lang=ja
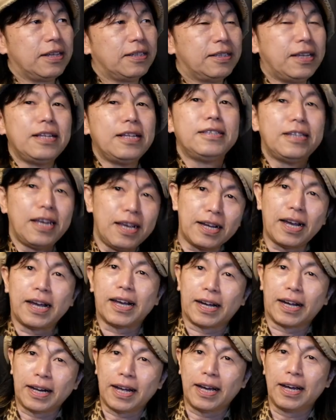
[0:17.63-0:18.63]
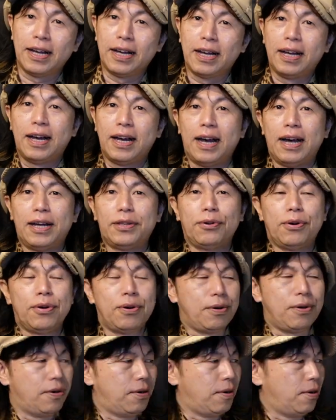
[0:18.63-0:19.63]
前前回かなあ
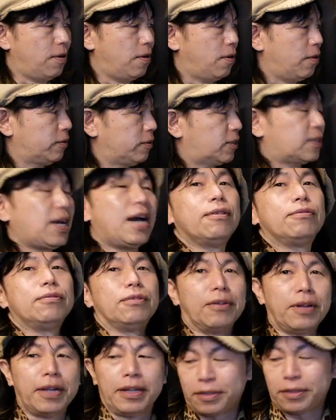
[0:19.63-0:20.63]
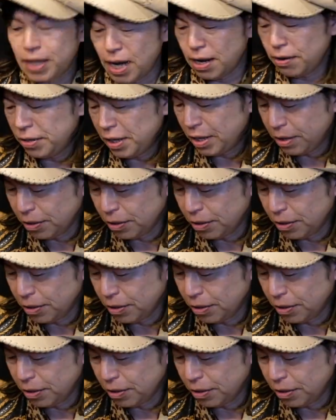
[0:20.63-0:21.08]
のー、スカーフのねスカーフリン